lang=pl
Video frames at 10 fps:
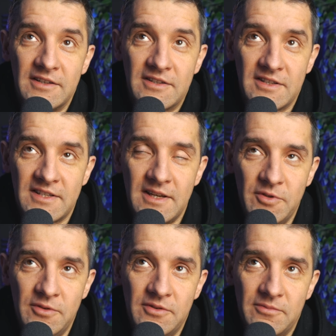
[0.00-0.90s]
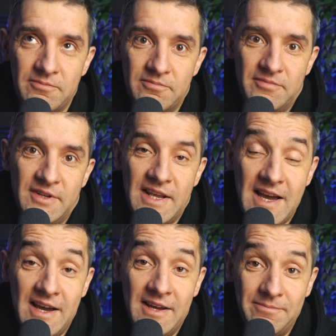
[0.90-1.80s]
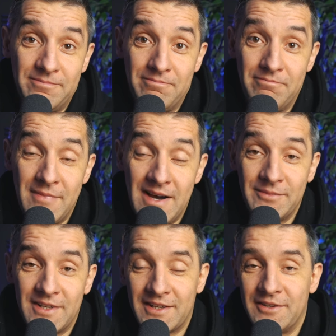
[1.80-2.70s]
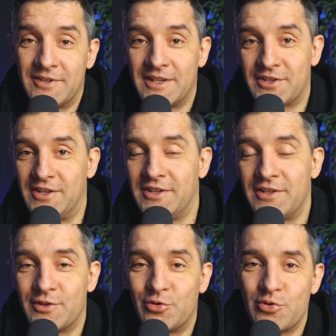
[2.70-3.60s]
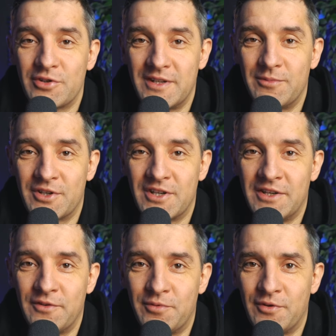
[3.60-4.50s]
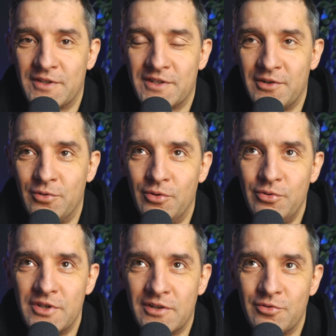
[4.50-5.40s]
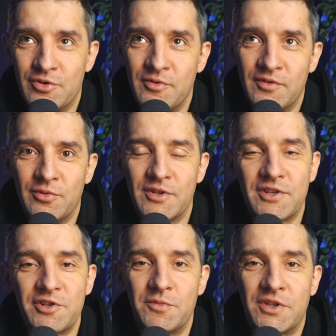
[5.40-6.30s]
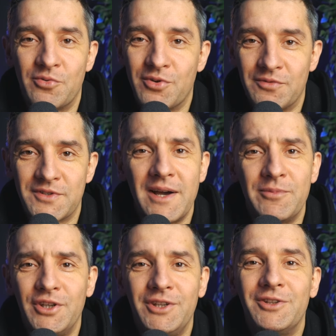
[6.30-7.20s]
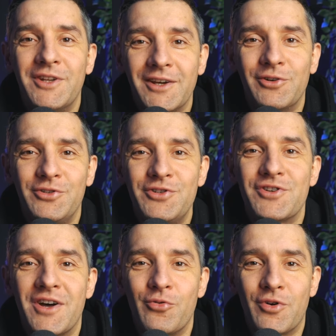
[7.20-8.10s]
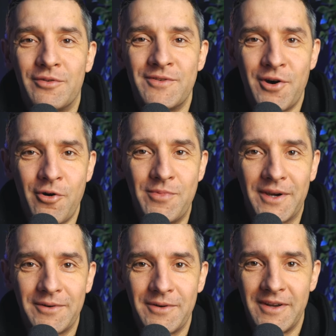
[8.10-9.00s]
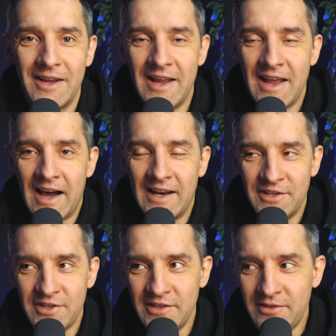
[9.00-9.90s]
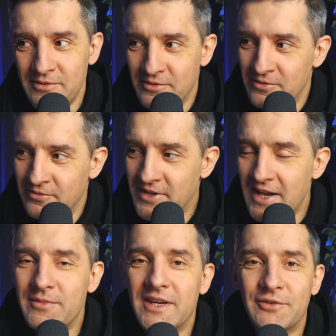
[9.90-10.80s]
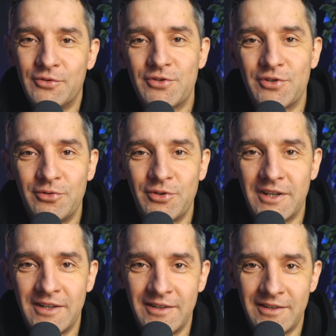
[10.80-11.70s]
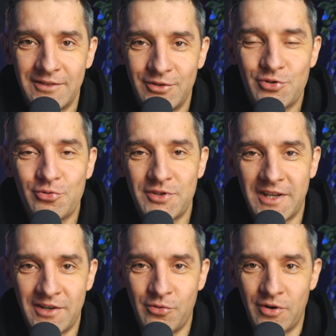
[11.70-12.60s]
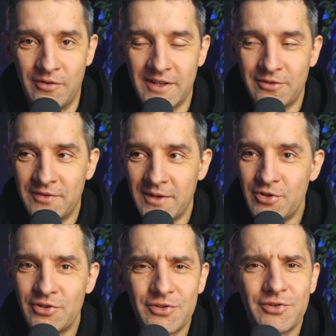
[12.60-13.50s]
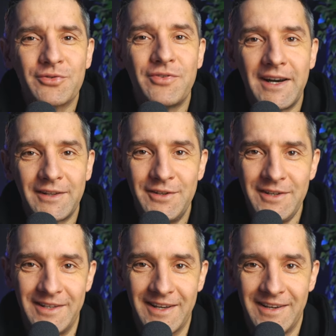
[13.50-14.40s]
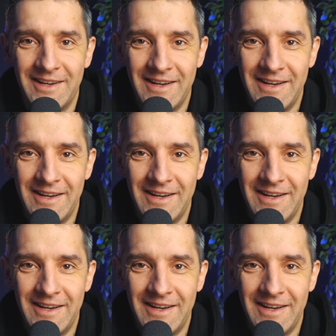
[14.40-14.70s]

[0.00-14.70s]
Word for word: czasami ja mam takie wrażenie, że dużo zamieszania wprowadzają ludzie, którzy mówią, jesteśmy naukowcami innego niż naukowy obieg. Ale jeżeli wiemy, jak funkcjonuje dyskusja naukowa, to wiemy, że to jest otwarty rynek